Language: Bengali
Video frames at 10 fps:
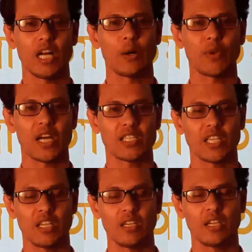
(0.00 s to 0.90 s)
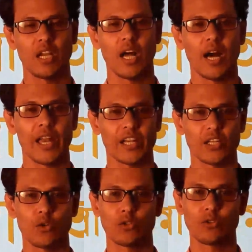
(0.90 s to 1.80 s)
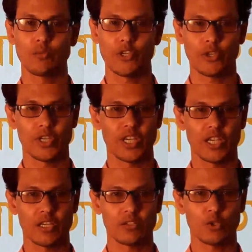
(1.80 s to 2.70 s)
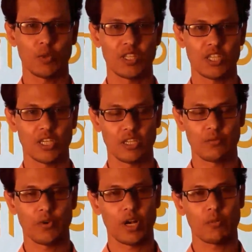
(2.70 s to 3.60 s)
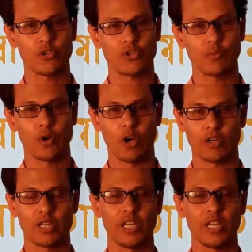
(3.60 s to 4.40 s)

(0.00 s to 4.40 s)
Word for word: আমরা আজকে আরেকটি নতুন বিষয় নিয়ে তোমাদের সাথে পরামর্শমূলক